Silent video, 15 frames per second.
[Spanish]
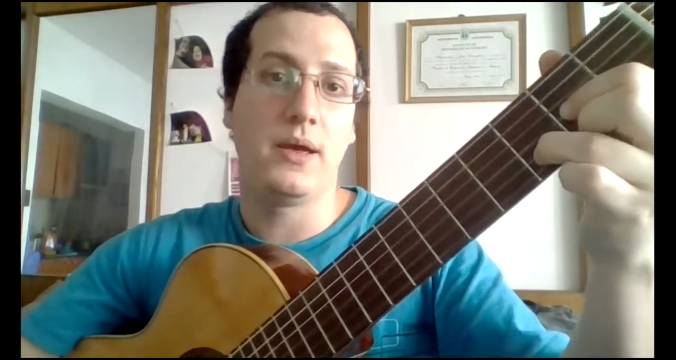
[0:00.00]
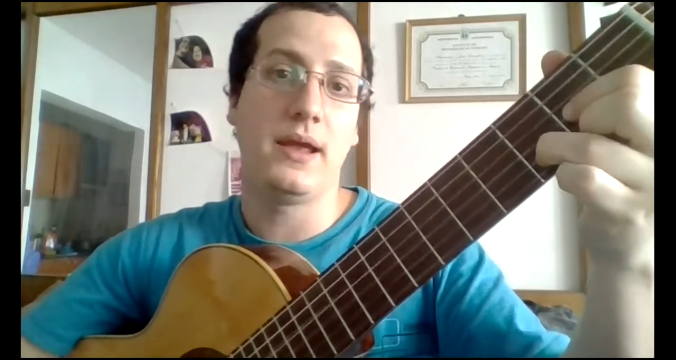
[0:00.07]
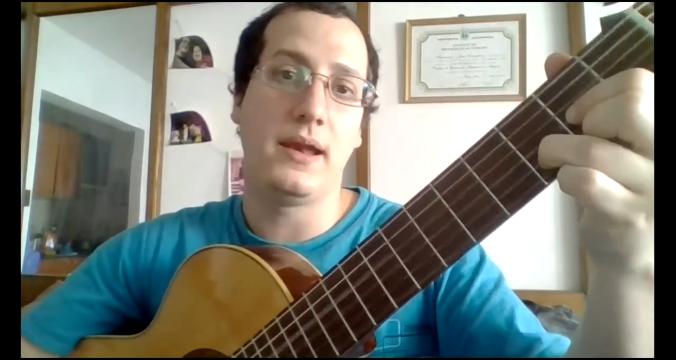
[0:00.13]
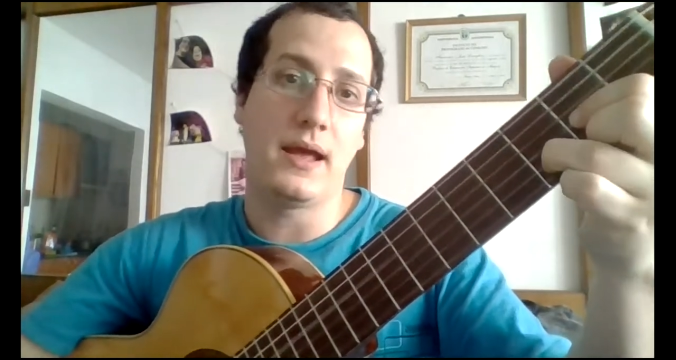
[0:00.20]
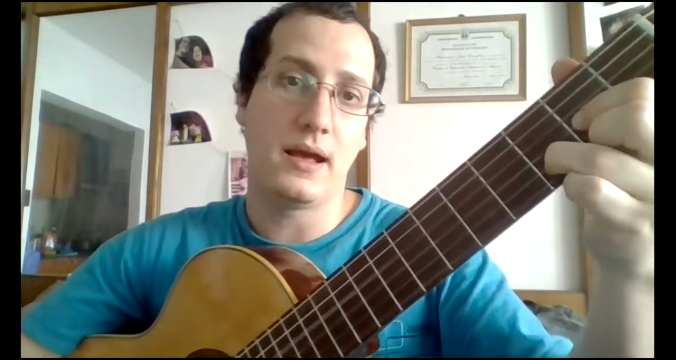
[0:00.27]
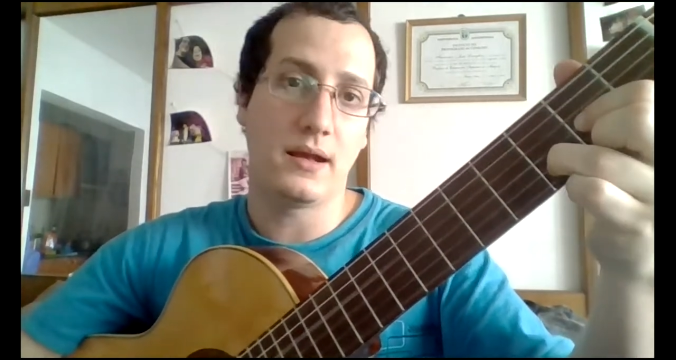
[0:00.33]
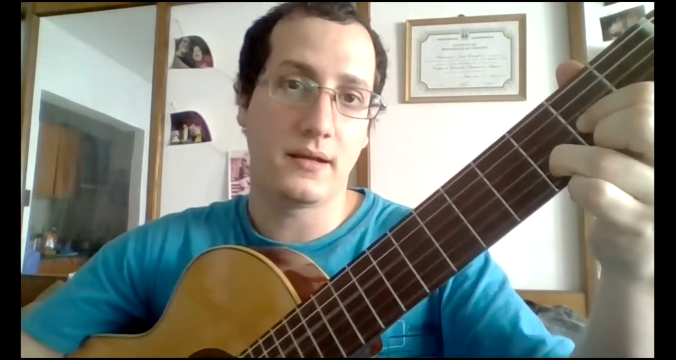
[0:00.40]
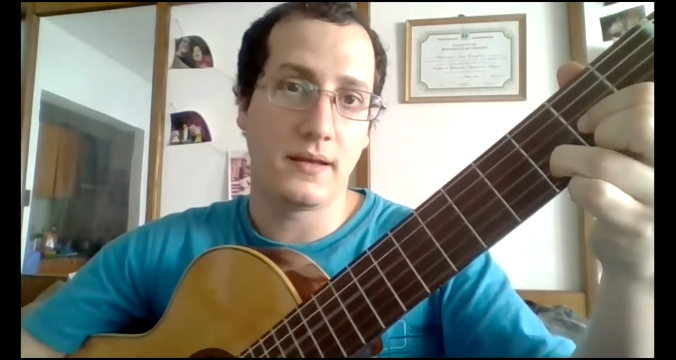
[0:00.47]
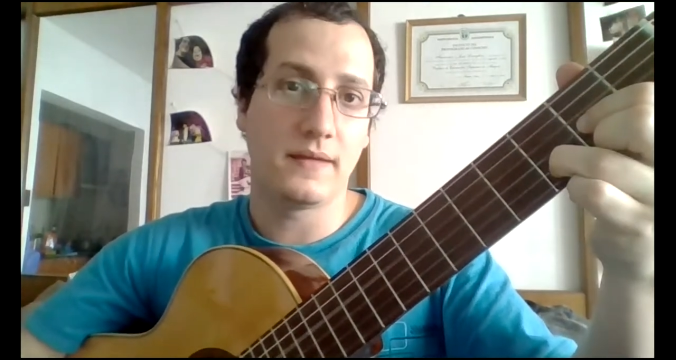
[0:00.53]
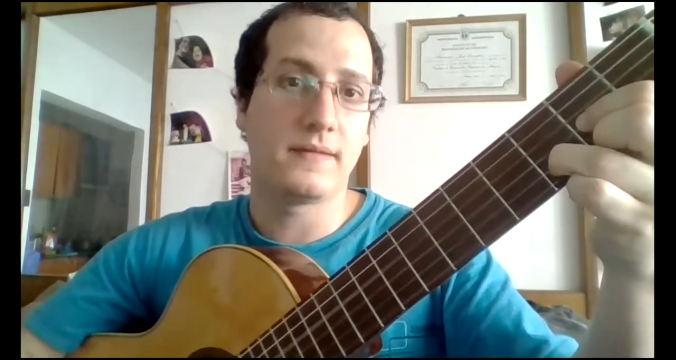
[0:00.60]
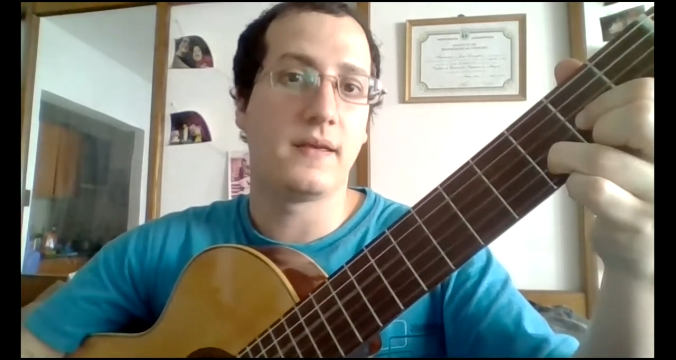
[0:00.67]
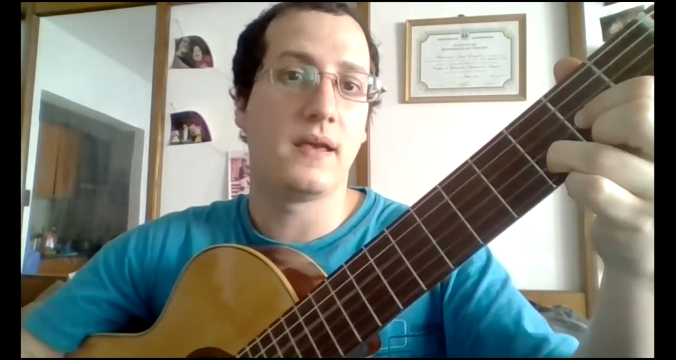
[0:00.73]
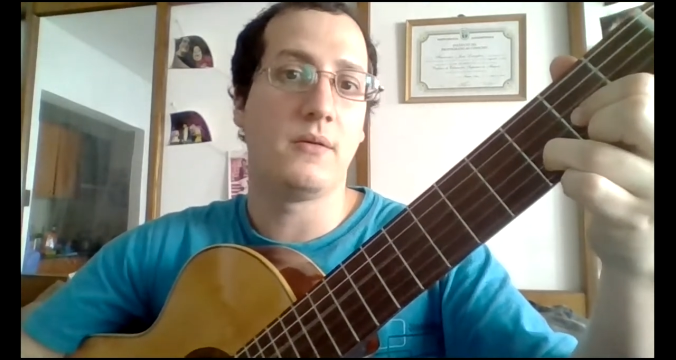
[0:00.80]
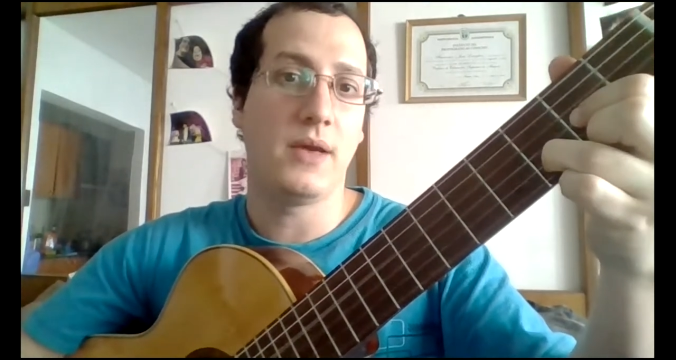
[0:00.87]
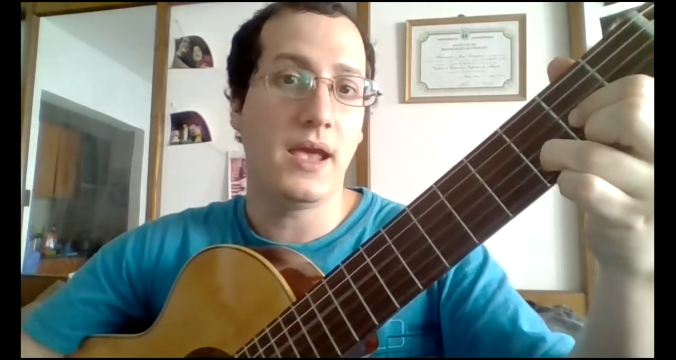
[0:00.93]
la, que
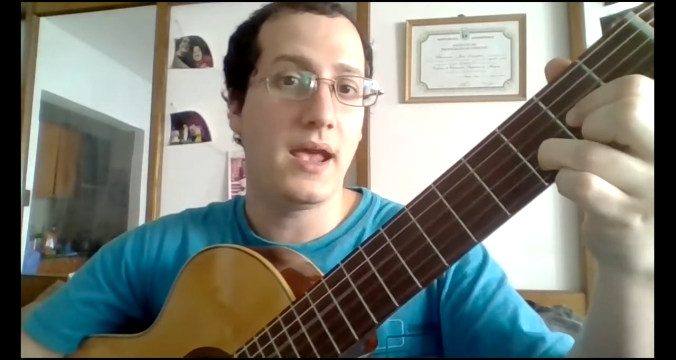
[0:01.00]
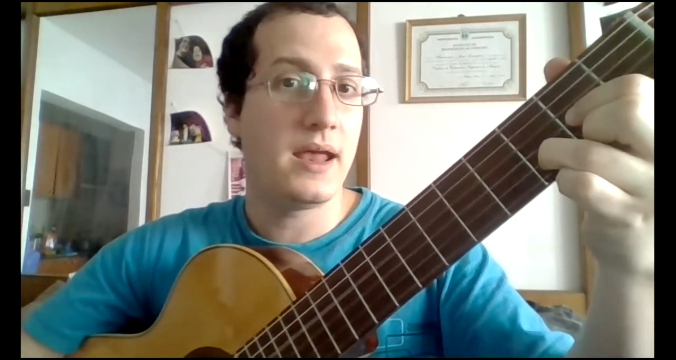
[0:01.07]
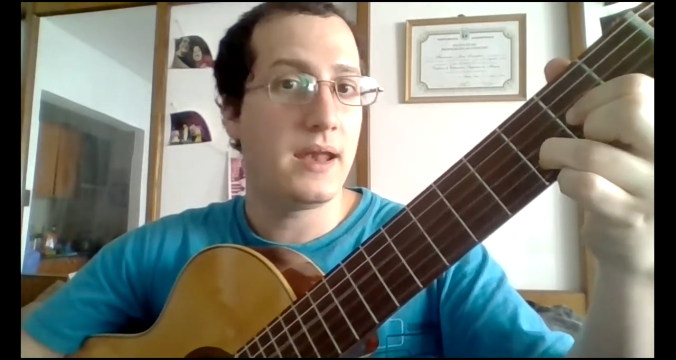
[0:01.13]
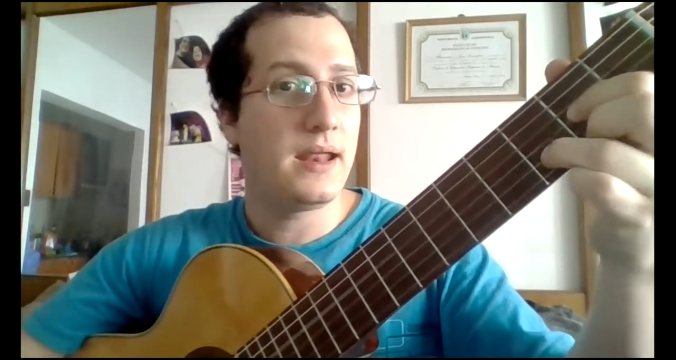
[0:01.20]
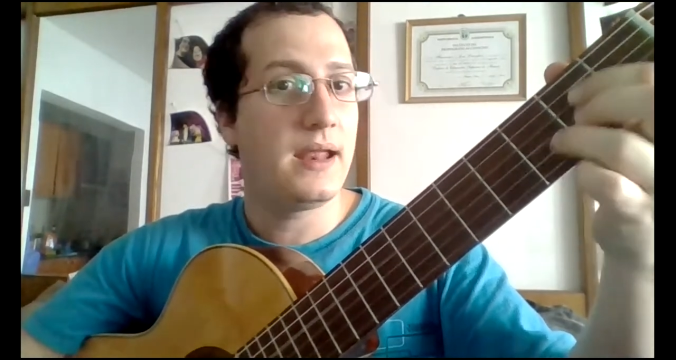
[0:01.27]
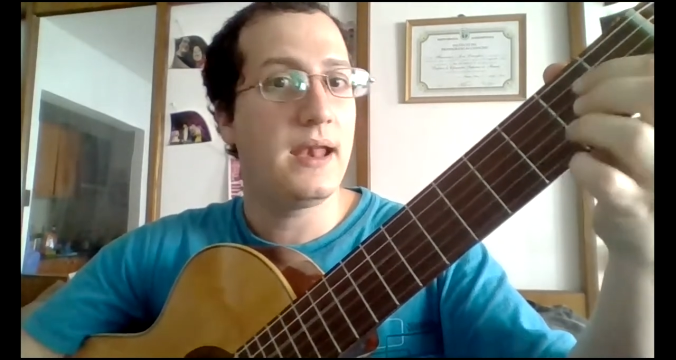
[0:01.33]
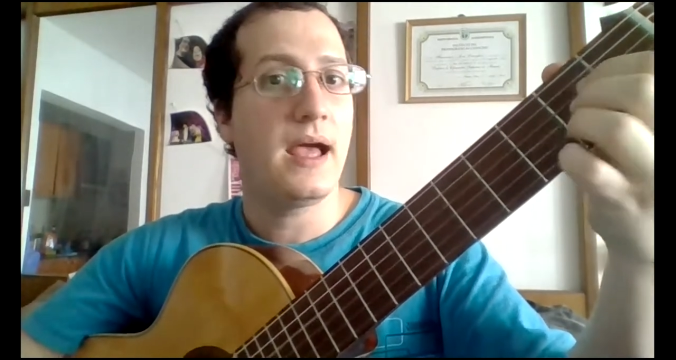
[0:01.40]
se viene el